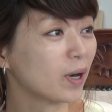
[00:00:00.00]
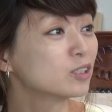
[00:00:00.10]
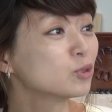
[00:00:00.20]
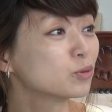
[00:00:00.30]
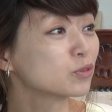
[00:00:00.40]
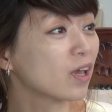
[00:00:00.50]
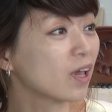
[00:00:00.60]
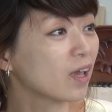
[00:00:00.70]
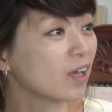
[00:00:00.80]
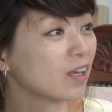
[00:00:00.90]
말씀
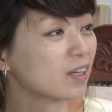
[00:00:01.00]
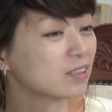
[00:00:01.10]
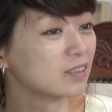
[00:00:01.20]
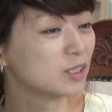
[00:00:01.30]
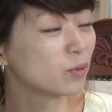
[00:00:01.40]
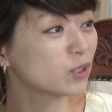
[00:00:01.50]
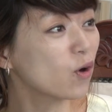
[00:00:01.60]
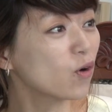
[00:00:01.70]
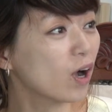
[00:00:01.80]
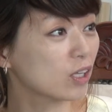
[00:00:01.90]
중에 그 이번
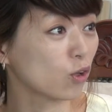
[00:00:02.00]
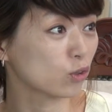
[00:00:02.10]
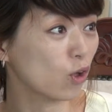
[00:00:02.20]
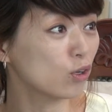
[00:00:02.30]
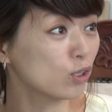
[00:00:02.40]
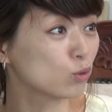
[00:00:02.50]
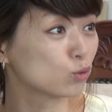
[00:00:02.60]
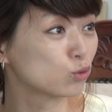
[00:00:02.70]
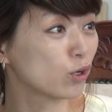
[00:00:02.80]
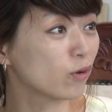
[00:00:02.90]
선거가 더
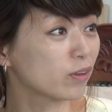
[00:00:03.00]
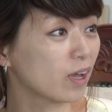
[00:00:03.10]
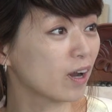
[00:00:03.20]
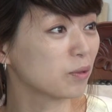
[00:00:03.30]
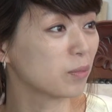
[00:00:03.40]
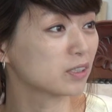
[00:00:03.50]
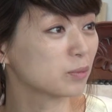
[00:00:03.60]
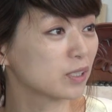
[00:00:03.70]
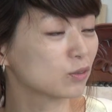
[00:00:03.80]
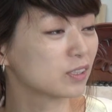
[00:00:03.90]
떨리고 두려웠다라는
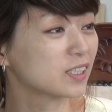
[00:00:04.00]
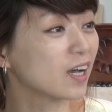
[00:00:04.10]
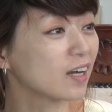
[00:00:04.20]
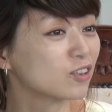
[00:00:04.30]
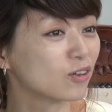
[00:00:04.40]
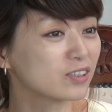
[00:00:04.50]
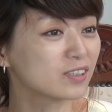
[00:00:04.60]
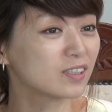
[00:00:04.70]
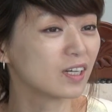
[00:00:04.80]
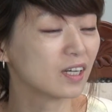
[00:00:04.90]
말씀하셨는데 제가
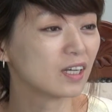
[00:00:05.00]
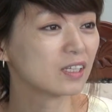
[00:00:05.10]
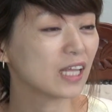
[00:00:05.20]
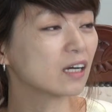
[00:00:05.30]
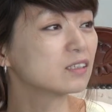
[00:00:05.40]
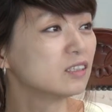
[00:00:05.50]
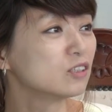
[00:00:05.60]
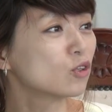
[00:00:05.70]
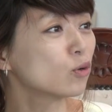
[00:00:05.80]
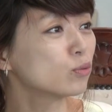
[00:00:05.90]
그거를 다른
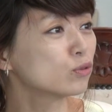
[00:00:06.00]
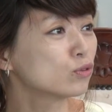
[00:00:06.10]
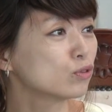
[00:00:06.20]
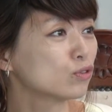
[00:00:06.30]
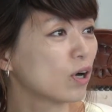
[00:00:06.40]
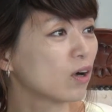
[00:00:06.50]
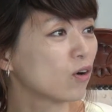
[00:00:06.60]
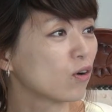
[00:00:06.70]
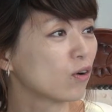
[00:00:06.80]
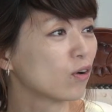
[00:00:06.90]
인터뷰한
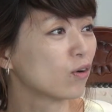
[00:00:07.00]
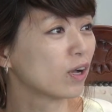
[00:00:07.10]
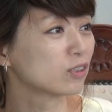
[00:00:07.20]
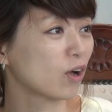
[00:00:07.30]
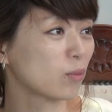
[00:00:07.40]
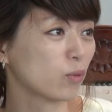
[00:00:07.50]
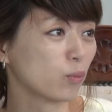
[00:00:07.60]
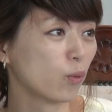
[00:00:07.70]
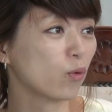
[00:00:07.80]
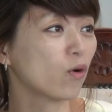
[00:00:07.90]
거에서
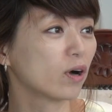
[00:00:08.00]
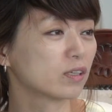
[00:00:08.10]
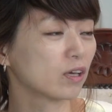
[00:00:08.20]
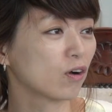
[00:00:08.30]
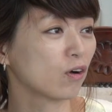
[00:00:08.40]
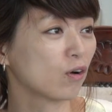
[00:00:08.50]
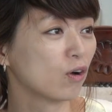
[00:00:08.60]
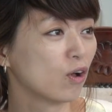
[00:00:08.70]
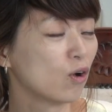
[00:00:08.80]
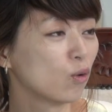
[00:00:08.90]
한번 본 것 같아요.
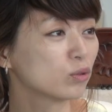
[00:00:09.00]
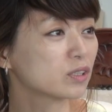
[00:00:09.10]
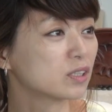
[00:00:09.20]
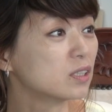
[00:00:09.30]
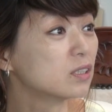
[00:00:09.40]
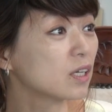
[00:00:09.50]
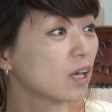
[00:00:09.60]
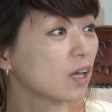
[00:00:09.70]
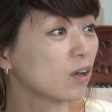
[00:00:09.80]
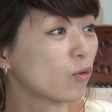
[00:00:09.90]
혹시
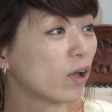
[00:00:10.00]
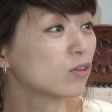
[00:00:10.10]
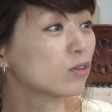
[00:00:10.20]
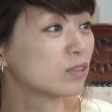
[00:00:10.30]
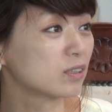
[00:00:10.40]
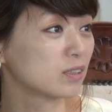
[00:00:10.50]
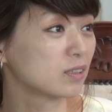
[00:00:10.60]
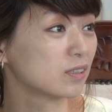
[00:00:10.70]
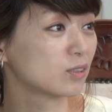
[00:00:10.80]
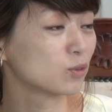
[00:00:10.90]
그게 왜
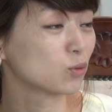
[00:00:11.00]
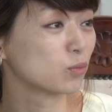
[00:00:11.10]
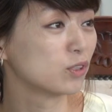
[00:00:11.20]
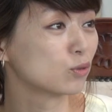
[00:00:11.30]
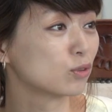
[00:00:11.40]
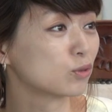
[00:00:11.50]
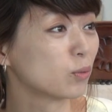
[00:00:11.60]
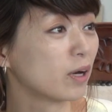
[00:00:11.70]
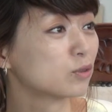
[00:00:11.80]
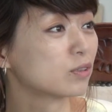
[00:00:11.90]
그런지 좀 이유를
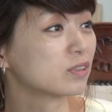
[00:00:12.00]
좀 알 수